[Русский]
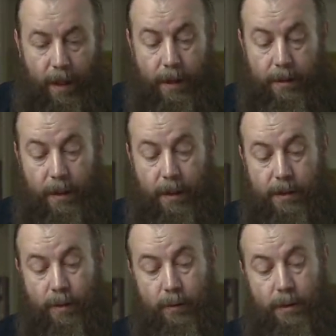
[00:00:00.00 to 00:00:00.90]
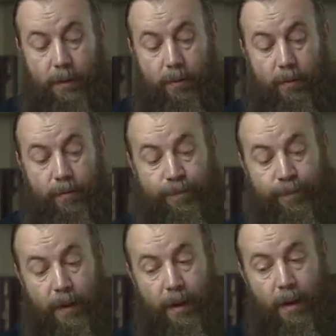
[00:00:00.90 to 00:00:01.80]
Однако же вот эту
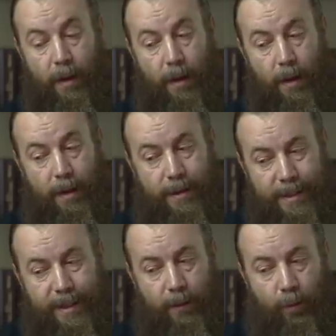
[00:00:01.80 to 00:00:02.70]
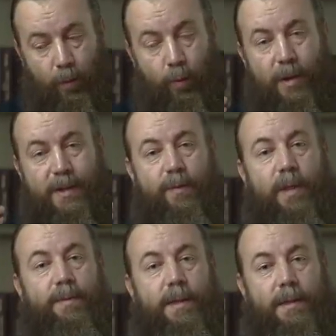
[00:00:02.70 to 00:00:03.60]
э, силу
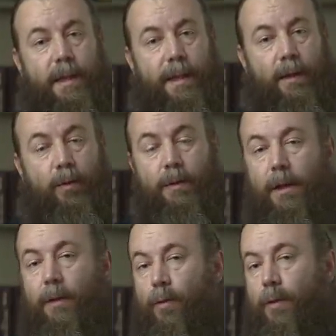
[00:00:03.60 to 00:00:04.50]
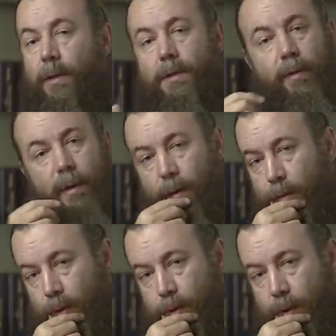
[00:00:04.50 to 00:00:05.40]
уразуметь Писание он дал только своим
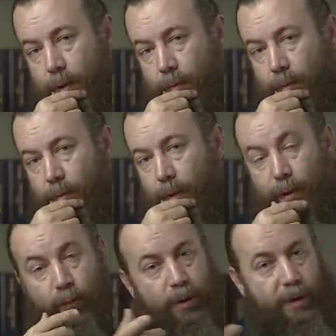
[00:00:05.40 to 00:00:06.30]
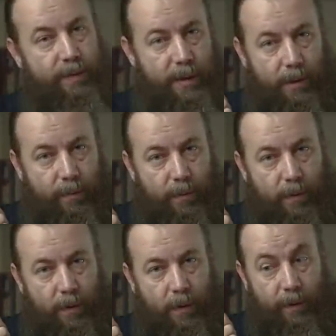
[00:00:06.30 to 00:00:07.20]
апостолам. Почему же не всем?
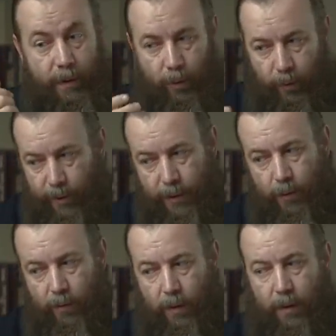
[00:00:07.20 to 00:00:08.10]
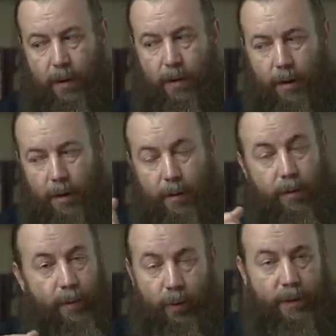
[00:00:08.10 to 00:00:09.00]
Ведь кровь Христова
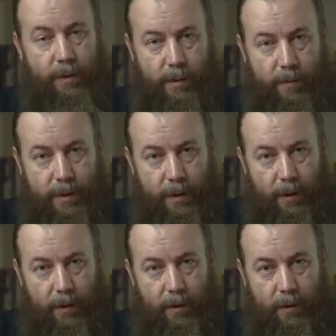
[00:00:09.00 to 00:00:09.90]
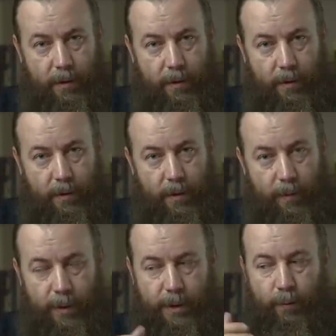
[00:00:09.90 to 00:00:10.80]
пролита за всех.
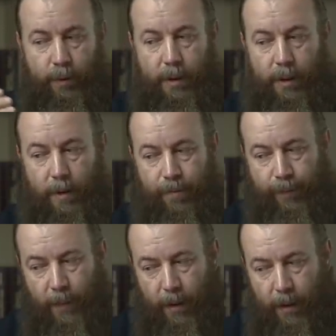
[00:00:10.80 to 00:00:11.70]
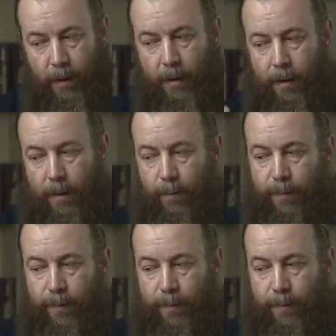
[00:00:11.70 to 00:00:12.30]
Почему не э,